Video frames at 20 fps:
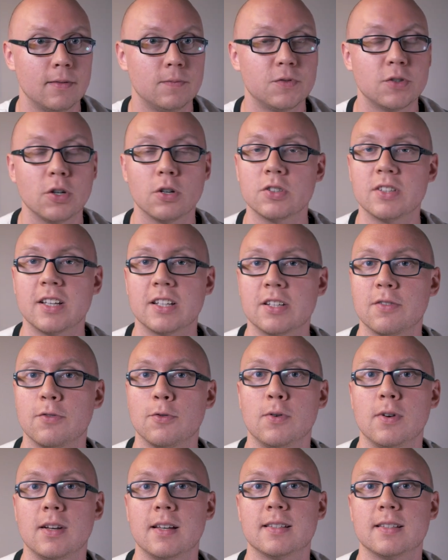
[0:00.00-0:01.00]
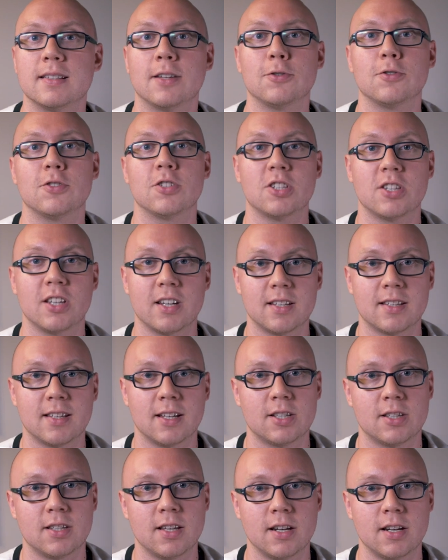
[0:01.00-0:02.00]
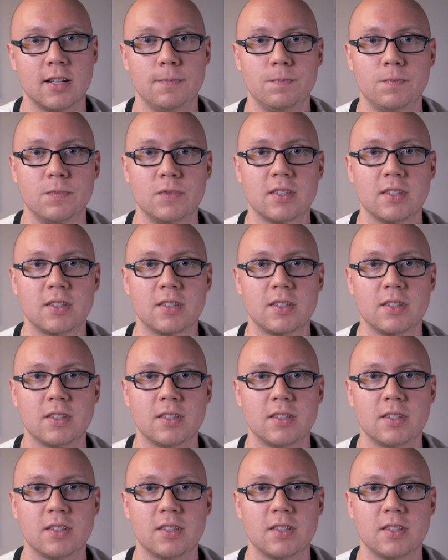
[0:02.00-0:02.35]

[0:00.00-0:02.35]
Co oznacza w ogóle status 404?